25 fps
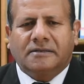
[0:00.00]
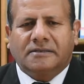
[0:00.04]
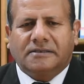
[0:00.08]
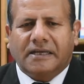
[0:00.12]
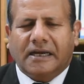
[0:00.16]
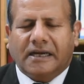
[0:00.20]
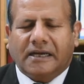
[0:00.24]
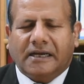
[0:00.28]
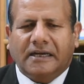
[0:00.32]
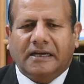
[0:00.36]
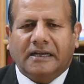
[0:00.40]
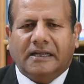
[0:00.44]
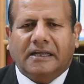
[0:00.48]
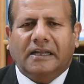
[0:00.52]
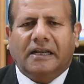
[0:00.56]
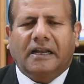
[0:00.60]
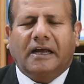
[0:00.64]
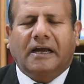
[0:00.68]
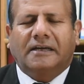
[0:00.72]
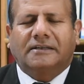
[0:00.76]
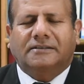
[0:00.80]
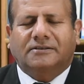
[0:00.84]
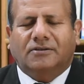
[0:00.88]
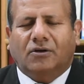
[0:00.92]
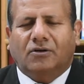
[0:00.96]
सेकंड
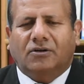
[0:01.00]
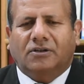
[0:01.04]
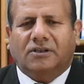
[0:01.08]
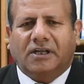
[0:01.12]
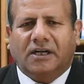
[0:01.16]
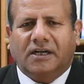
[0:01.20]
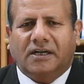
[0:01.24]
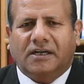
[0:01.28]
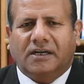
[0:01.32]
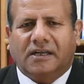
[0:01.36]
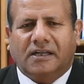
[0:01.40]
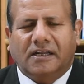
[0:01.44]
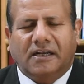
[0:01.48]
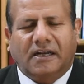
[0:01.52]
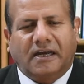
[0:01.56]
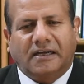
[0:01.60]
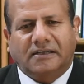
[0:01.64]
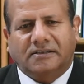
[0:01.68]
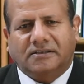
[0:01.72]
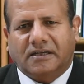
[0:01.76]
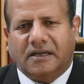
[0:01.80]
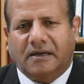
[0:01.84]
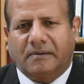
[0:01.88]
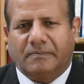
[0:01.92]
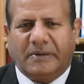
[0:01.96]
क्लास और थर्ड
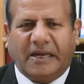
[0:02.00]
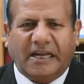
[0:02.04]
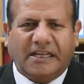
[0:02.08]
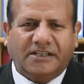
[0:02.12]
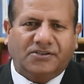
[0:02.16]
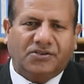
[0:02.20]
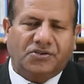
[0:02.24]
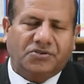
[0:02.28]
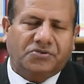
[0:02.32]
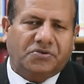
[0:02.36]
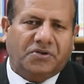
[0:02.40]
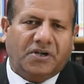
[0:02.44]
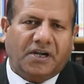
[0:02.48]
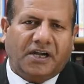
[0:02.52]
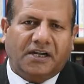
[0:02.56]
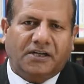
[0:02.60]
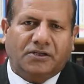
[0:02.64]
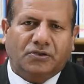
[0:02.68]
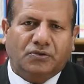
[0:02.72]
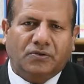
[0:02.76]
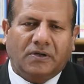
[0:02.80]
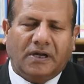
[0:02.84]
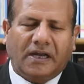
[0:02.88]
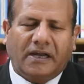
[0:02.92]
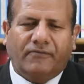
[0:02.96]
क्लास का मैजिस्ट्रेट
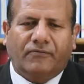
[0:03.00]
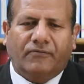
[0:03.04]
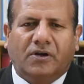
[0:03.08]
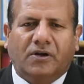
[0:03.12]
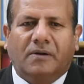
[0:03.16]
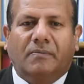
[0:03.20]
जो है